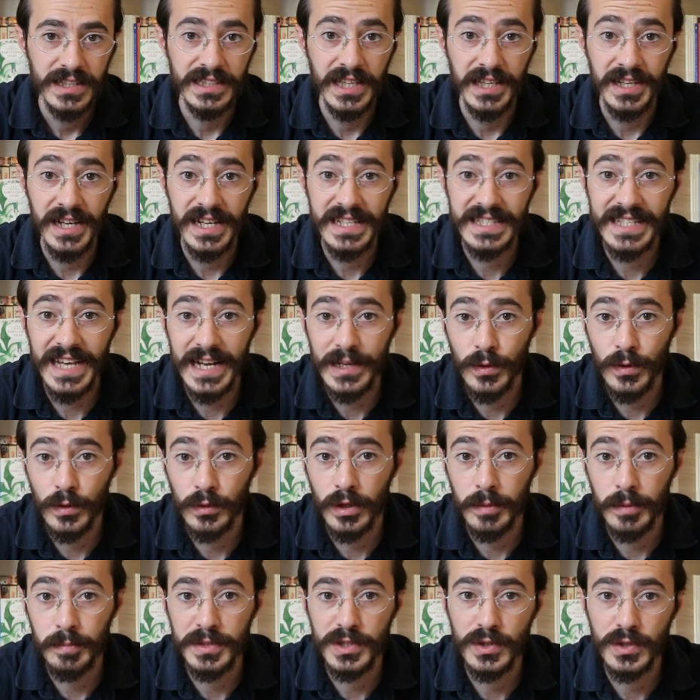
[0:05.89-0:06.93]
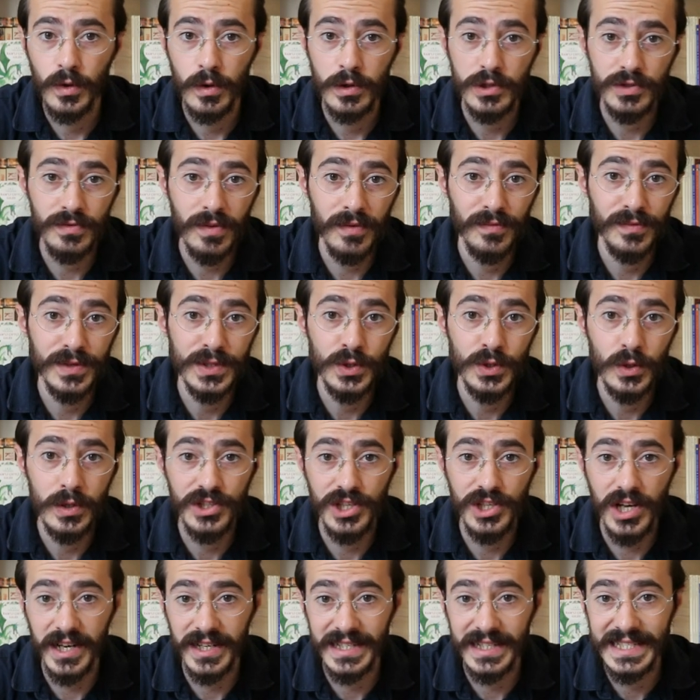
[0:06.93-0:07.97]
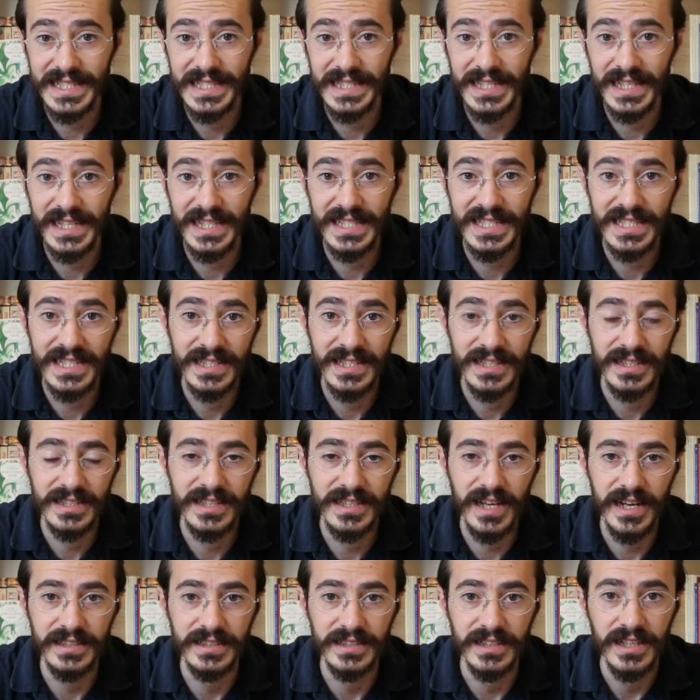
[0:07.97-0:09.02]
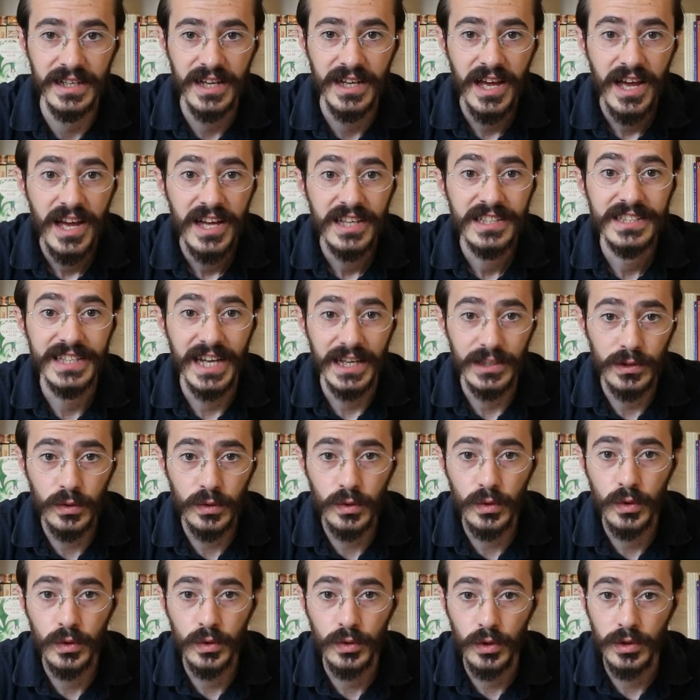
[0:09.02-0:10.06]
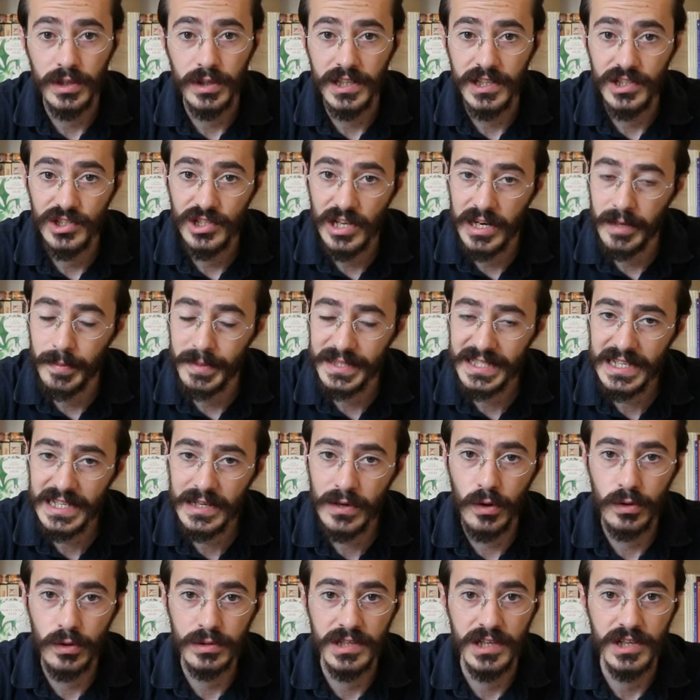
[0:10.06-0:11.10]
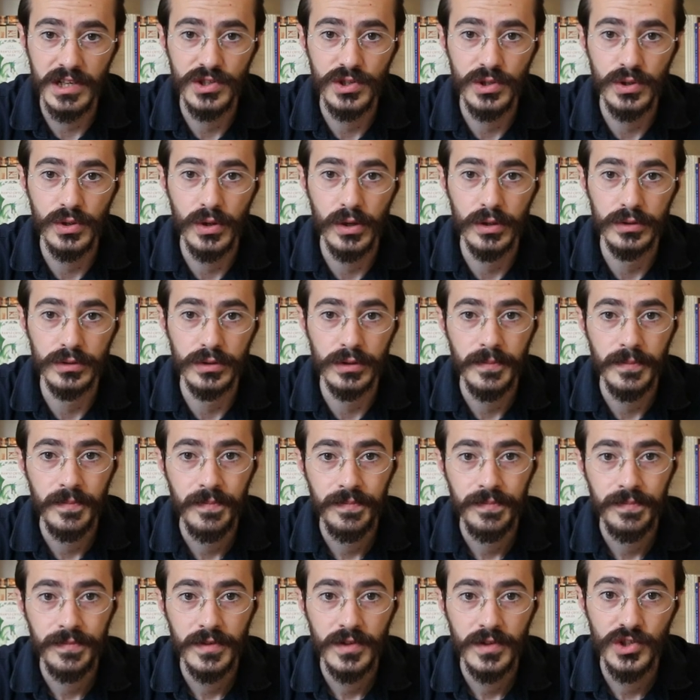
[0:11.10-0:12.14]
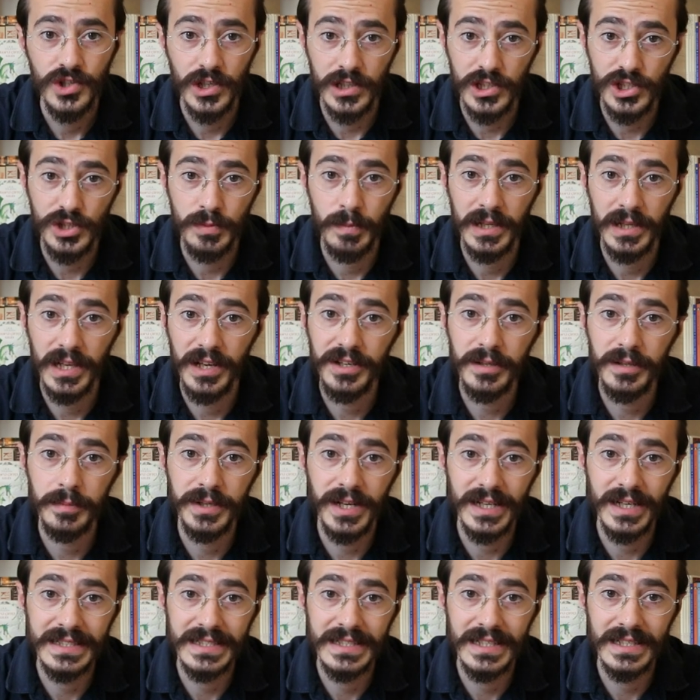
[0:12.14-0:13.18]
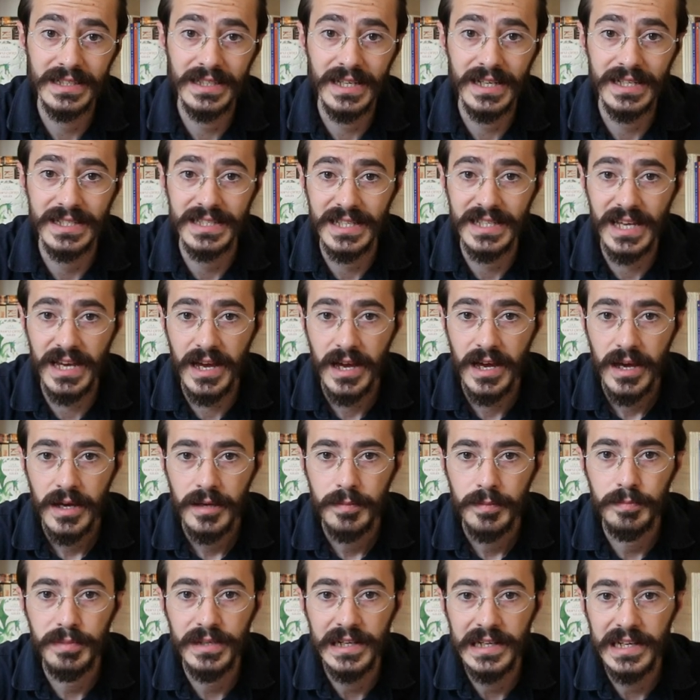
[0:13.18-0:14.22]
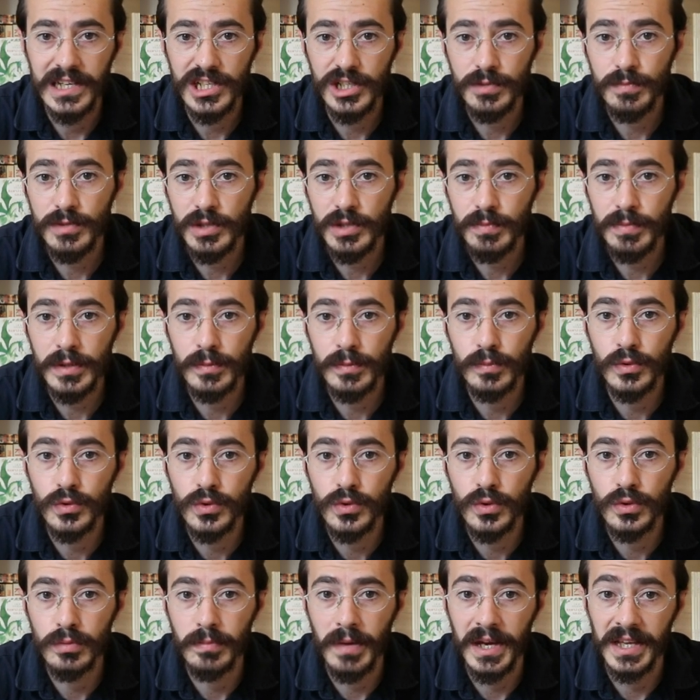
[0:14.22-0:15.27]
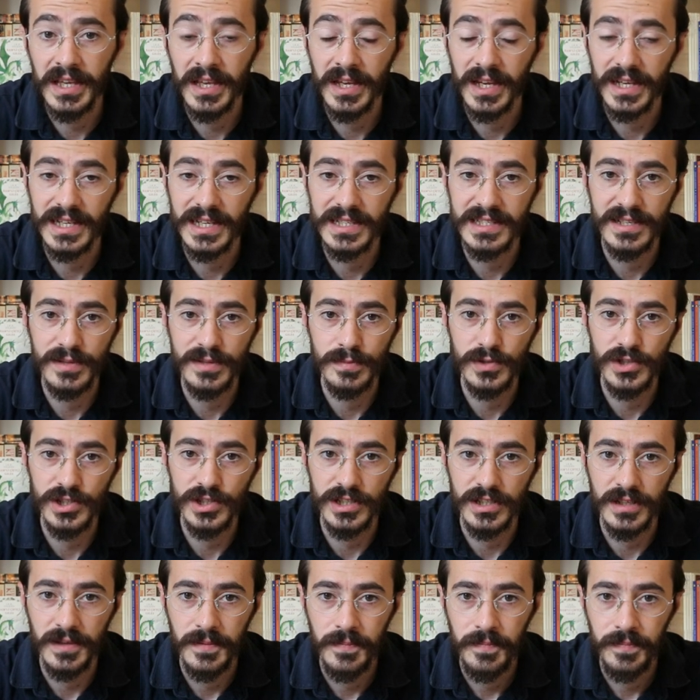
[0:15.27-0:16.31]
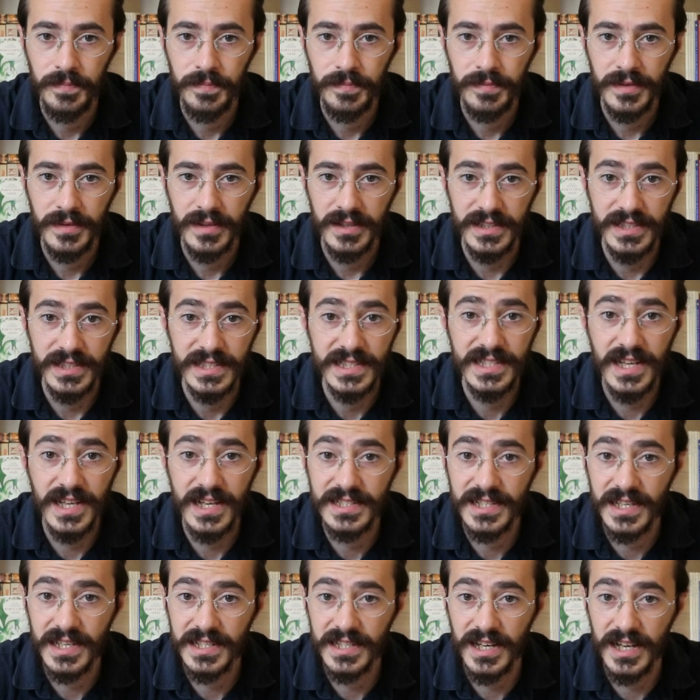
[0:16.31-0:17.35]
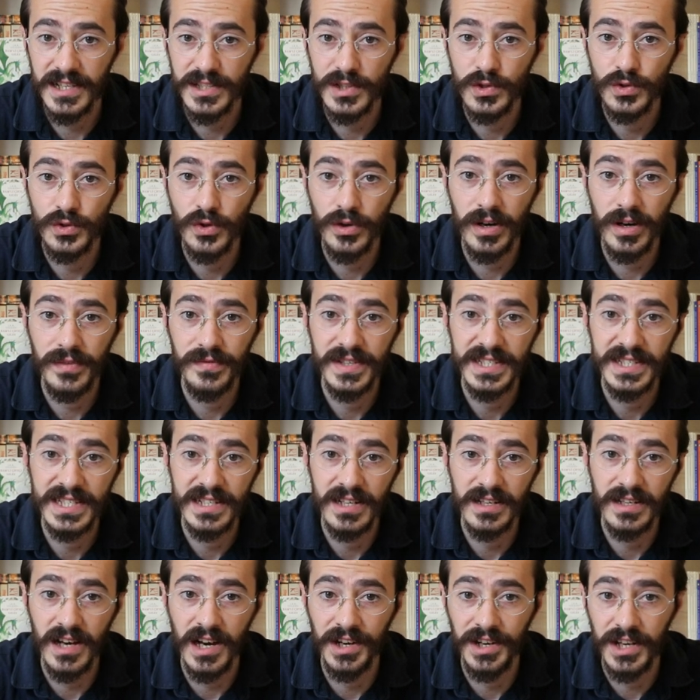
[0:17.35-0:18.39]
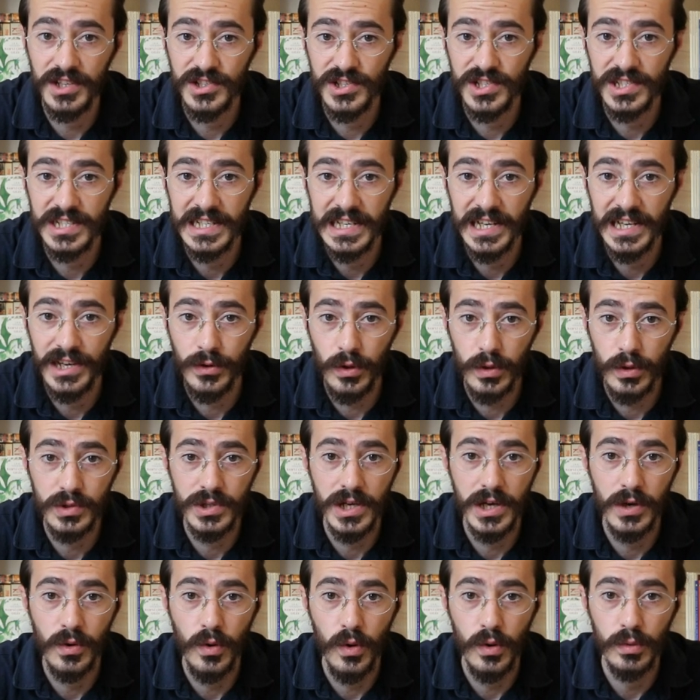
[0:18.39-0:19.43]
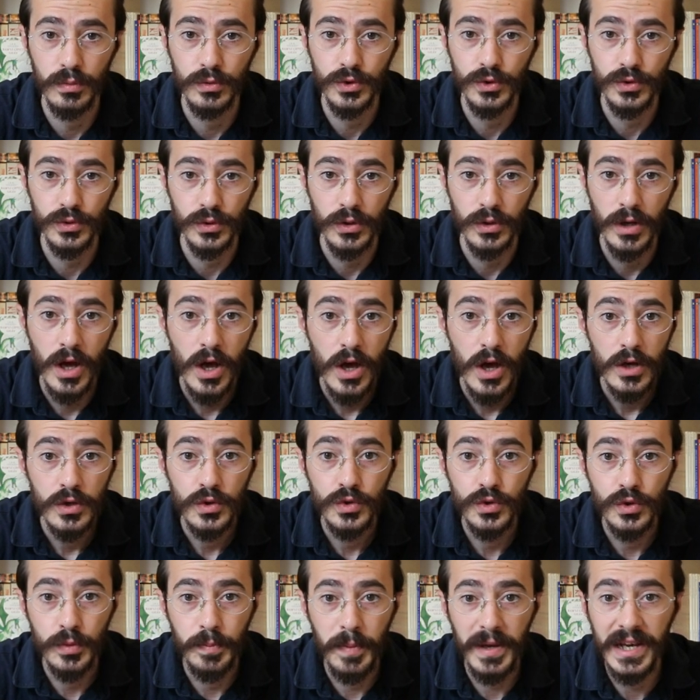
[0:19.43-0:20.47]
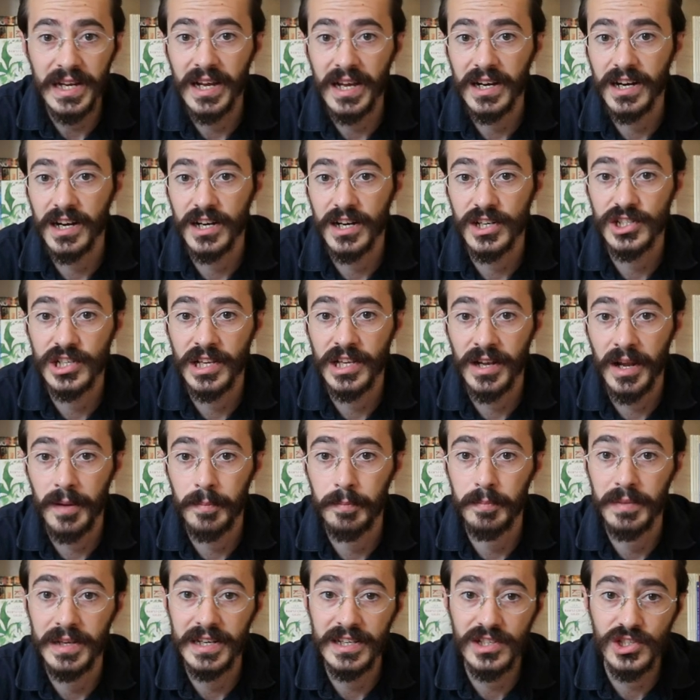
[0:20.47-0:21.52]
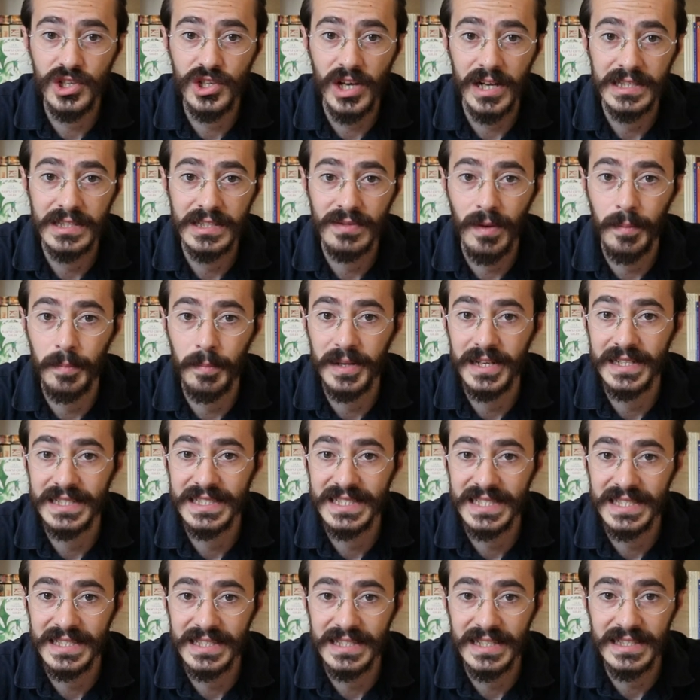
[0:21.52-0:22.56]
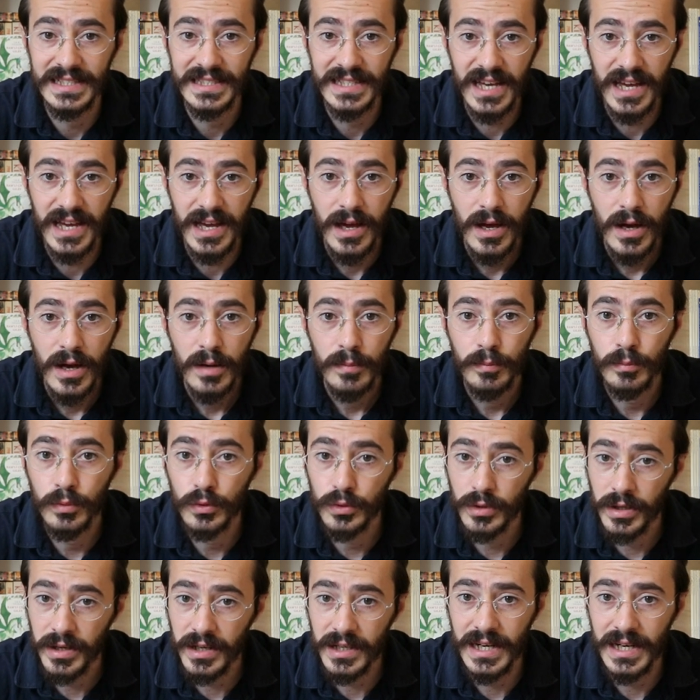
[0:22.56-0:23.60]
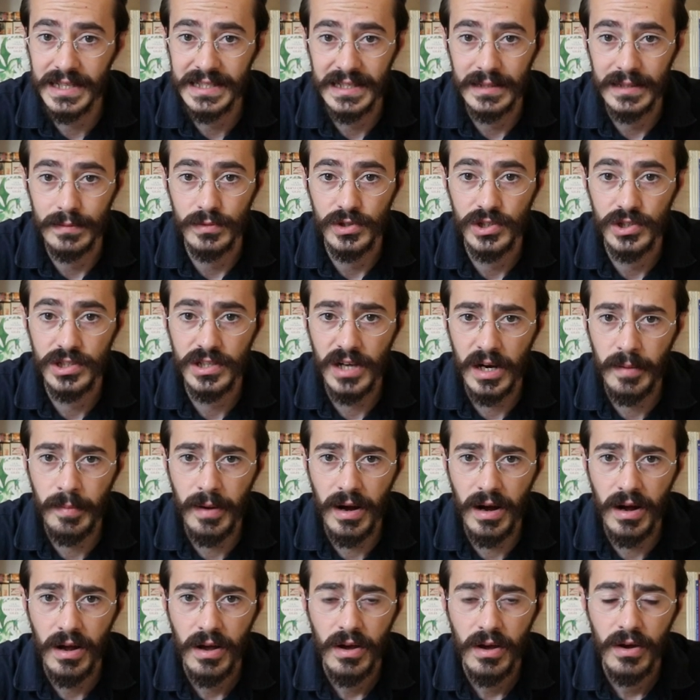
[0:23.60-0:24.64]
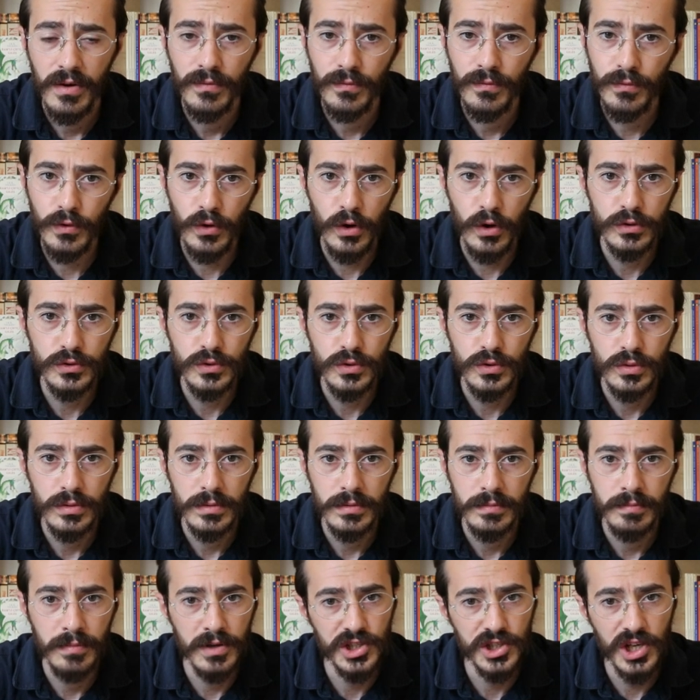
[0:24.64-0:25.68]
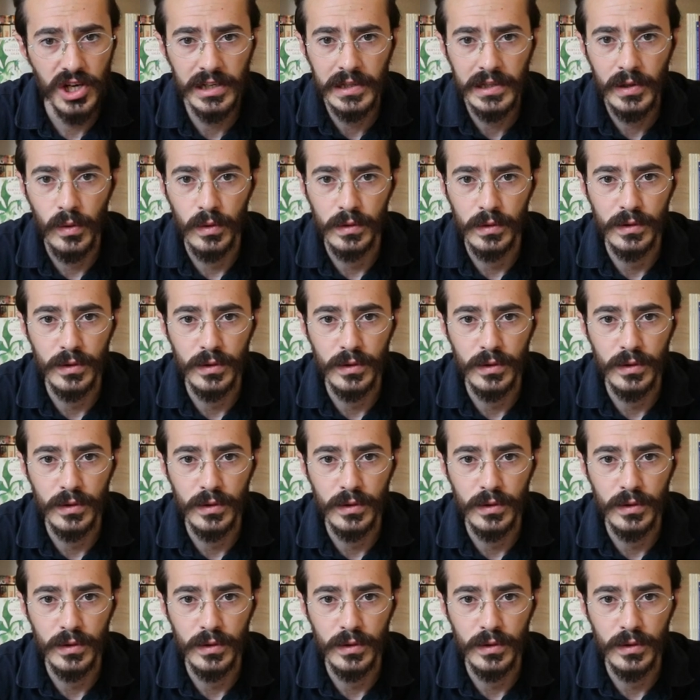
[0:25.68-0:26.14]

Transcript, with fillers: Deneysel yönde psikoloji ve fizyoloji arasındaki sınırdaydı. Kendi ruhunun incelemesiyle ortaya çıkıyordu. Çalışmalarını bıraktığında ise birleşmiş bir bütün meydana getirmişti. İnsan zekası coğrafyasının ana çizgilerini ortaya koymuştu. Şüphe ile karşılanan bilinçaltı ve bilinçsizlikte bunlara katılmıştı ama Freud başarılı